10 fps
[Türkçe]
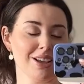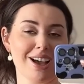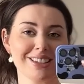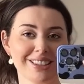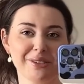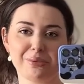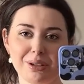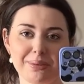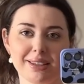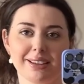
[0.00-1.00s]
Aslında bu
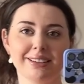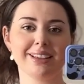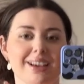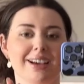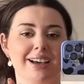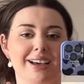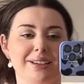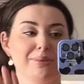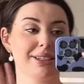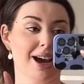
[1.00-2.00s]
elbisenin
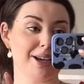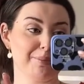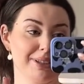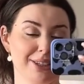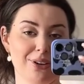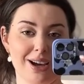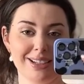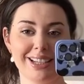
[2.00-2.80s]
e, bir tariplisi var.